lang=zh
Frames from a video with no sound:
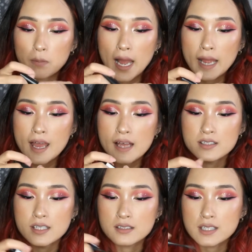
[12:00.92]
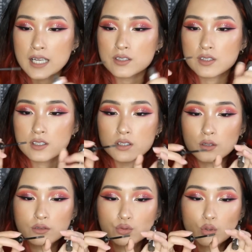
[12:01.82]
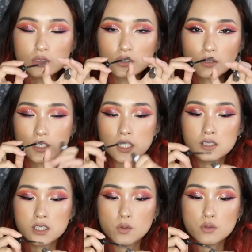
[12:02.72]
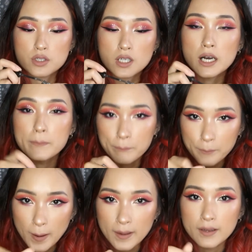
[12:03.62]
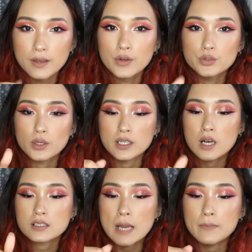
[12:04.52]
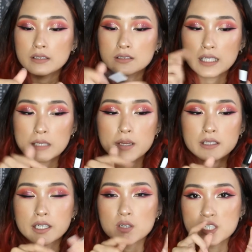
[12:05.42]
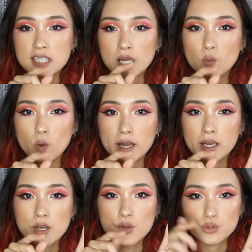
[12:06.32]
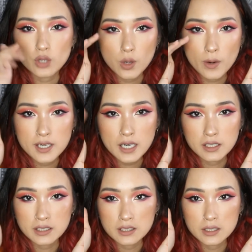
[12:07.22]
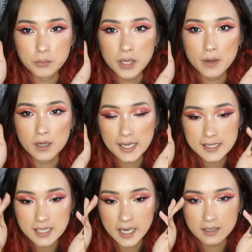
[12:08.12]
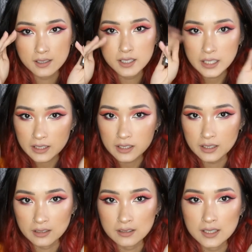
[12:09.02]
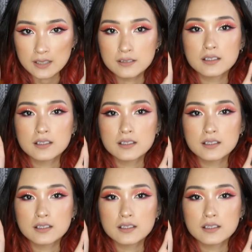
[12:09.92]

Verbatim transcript: 牌 Essence 它就是有做这种小小，我觉得很棒。 对，然后它们里面也有纤维，所以会让你的眉毛看起来更立体一点。